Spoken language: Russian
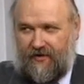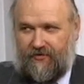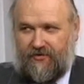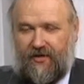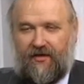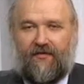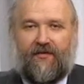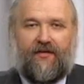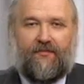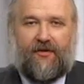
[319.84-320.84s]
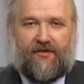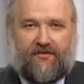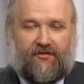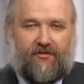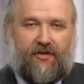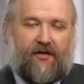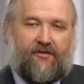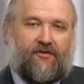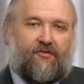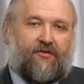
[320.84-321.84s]
То есть они имелось в виду
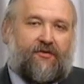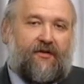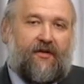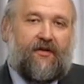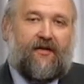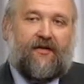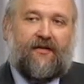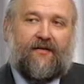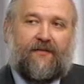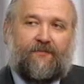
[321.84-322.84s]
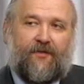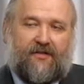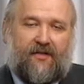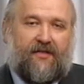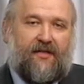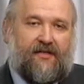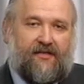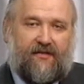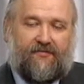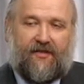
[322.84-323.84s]
так, что вот, э, так сказать,
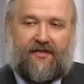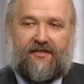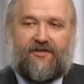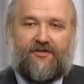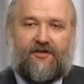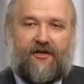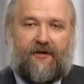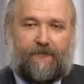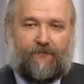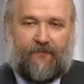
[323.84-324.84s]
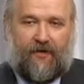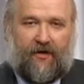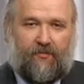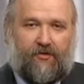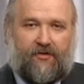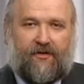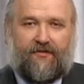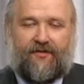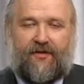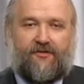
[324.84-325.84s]
тексты в классических
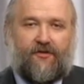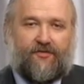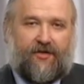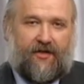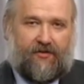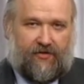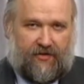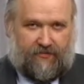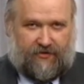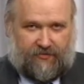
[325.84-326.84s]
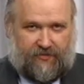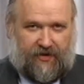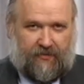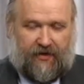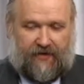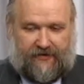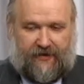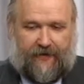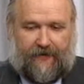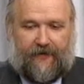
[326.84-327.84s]
работах философских, которые они, значит, принимали
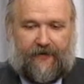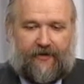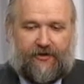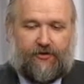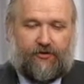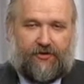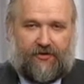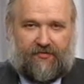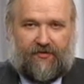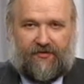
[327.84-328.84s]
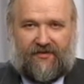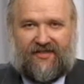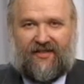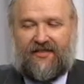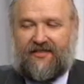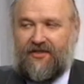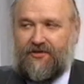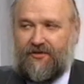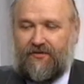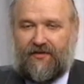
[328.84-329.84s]
за источник своего
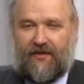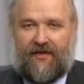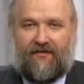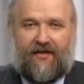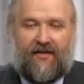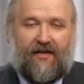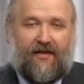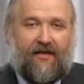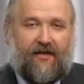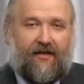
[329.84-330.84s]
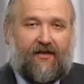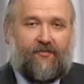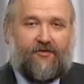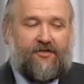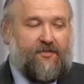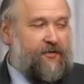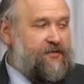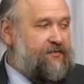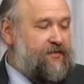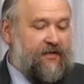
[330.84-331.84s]
схоластического вдохновения, их можно
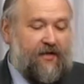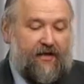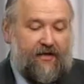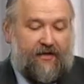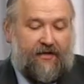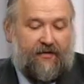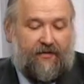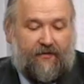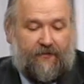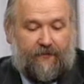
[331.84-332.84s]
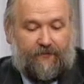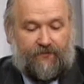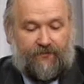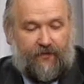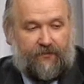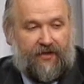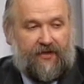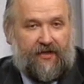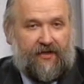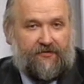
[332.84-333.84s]
использовать для э,
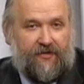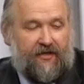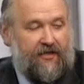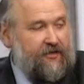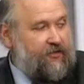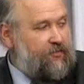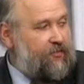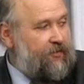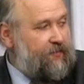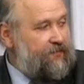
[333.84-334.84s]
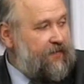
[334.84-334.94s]
придания авторитета любой,